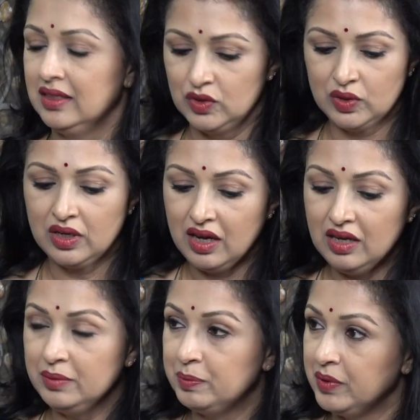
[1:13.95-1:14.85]
ஸோ
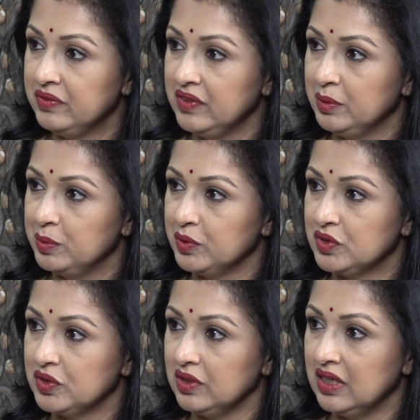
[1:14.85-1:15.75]
கால் இப்படி வீங்கி
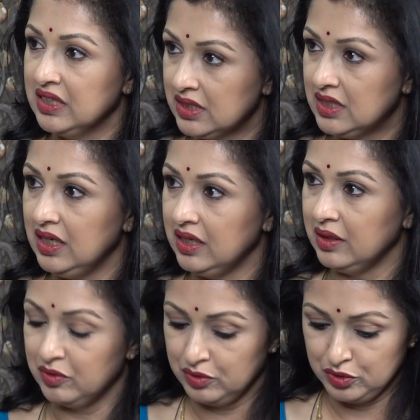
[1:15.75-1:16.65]
போச்சு லிட்ரலி
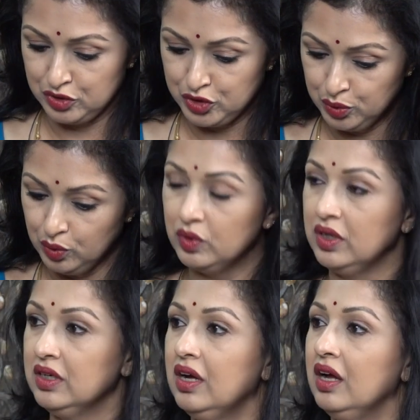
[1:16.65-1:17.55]

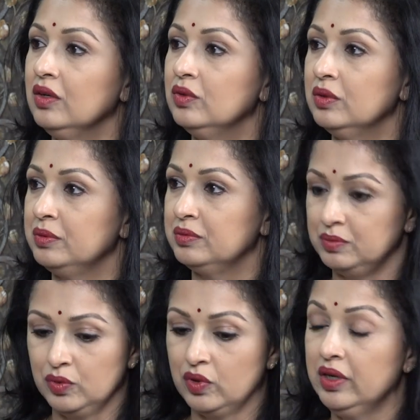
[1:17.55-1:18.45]
ஷூக்குள்ளே கால் கூட
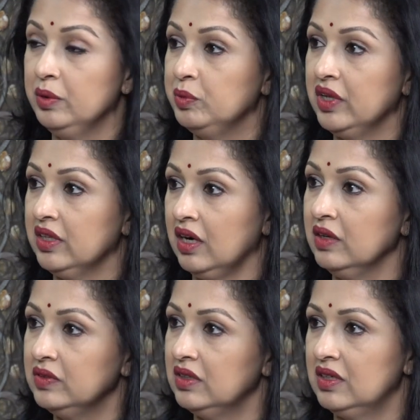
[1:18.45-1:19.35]
நுழைய முடியாத
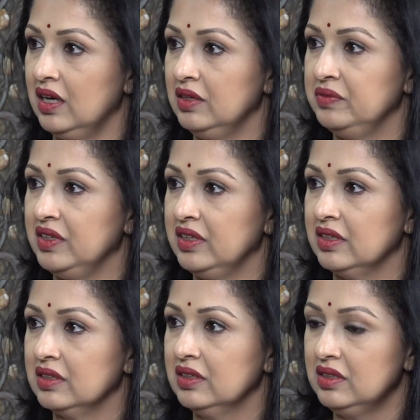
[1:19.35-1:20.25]
அளவுக்கு கால் வீங்கி
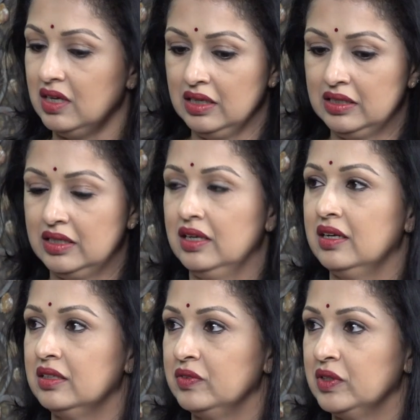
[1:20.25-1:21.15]
இருந்தது கால் கீழே
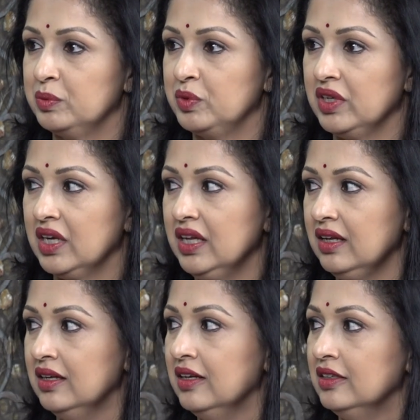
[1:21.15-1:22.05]
எடுத்து வைக்க முடியல
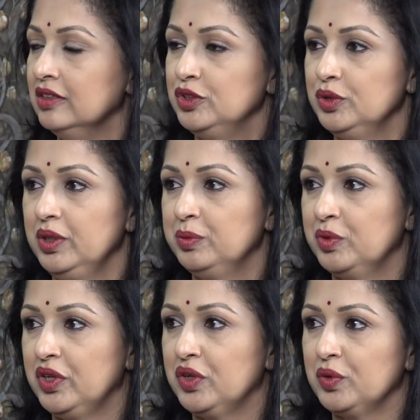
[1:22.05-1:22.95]
ஷூட்டிங்
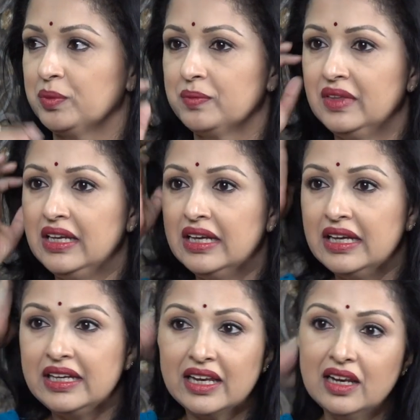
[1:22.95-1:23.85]
முடிக்கணும்
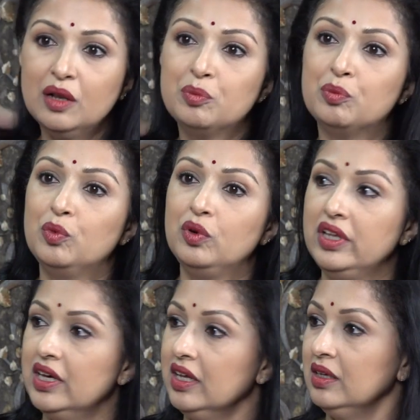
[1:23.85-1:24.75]
என்னால்
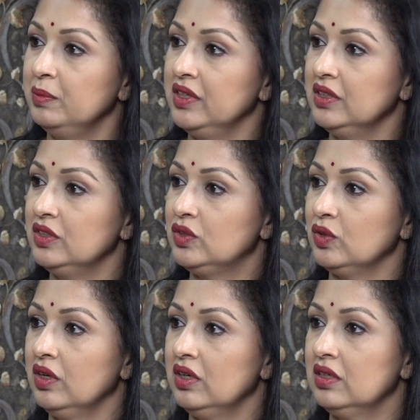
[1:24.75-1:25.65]
முடியாது அப்படின்னு
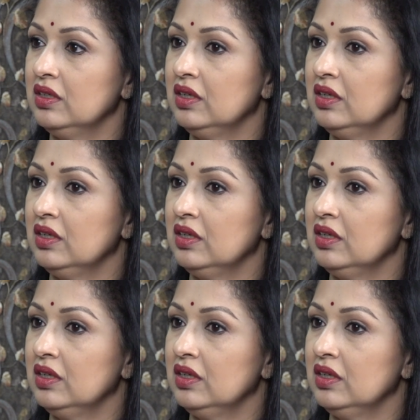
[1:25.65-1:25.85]
சொல்கிற